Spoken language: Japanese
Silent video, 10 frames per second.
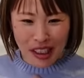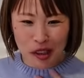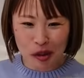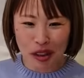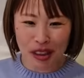あ
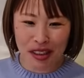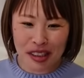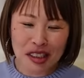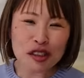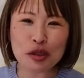の、なんか、
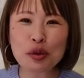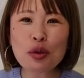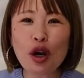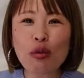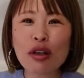すごい
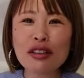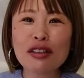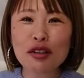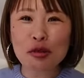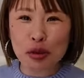可愛い
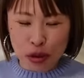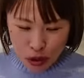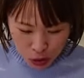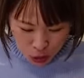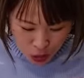なと思って、
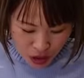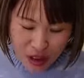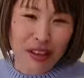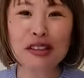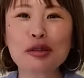私もこれ
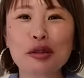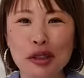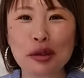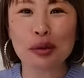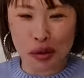買ったんですけ
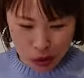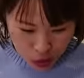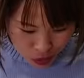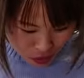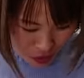ど、
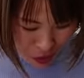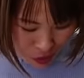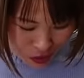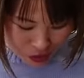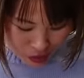そう、なん
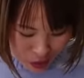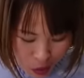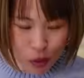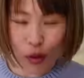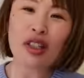なんですけ
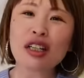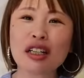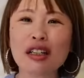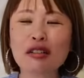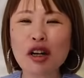ど、
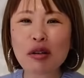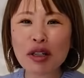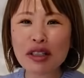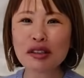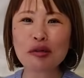か可
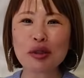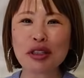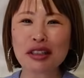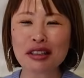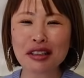愛いと思って
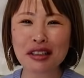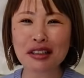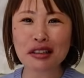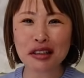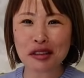買って帰っ
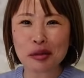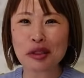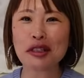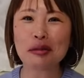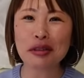てきて、こう着
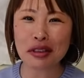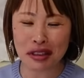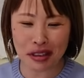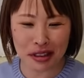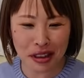てみたら、
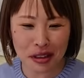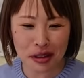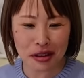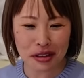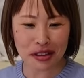なんか旦那
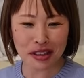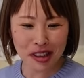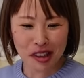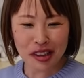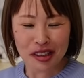さんに、
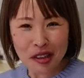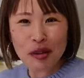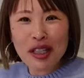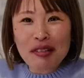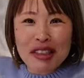ね、これ
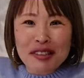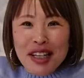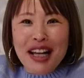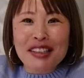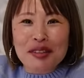可愛く
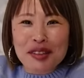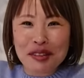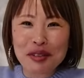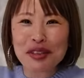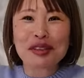ないってこうやって
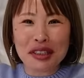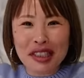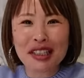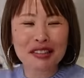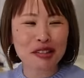見せた
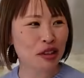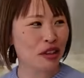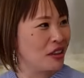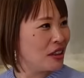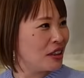ら、なんか、
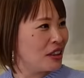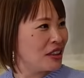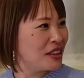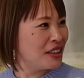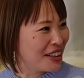
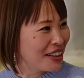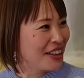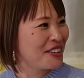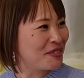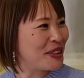
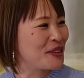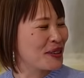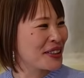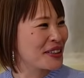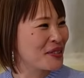えー、ビート
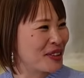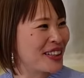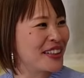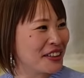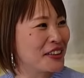たけしみた
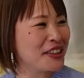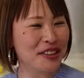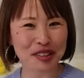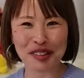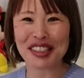いだねって
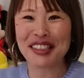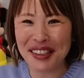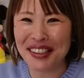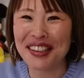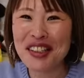言われて、